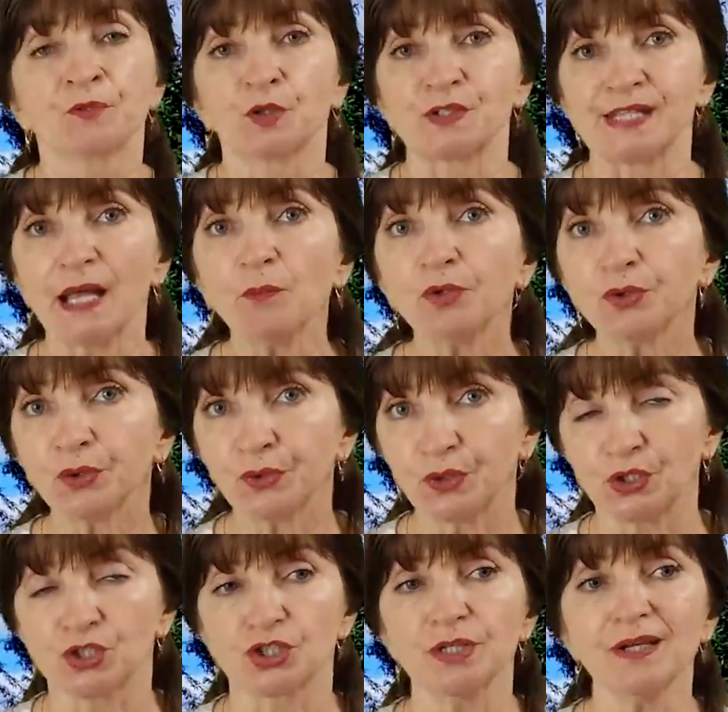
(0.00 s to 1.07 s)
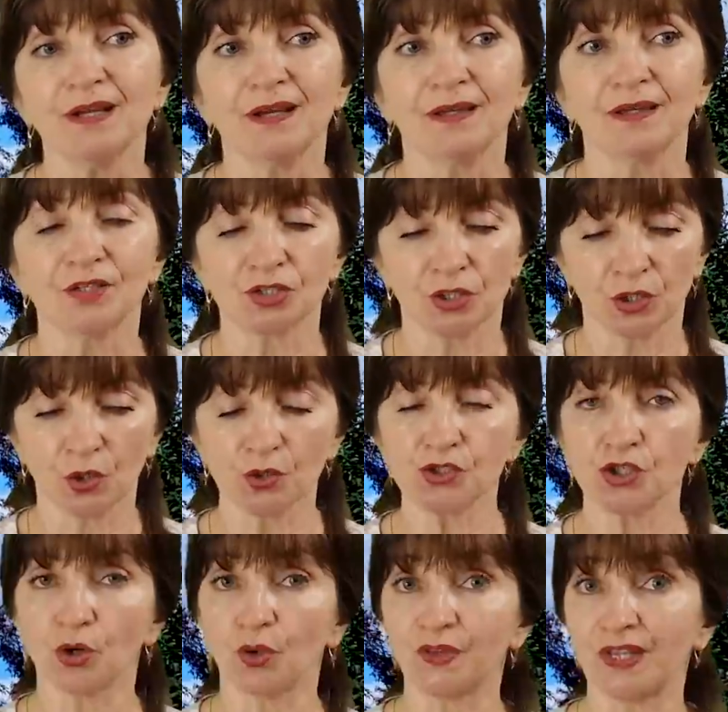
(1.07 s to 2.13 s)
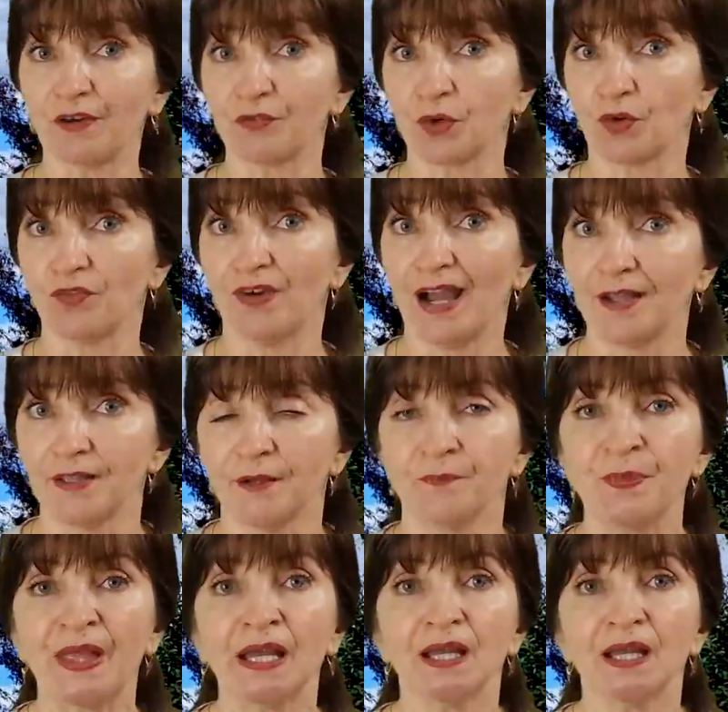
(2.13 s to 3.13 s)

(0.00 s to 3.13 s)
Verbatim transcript: To samo dotyczy, jeżeli chodzi o dawkowanie.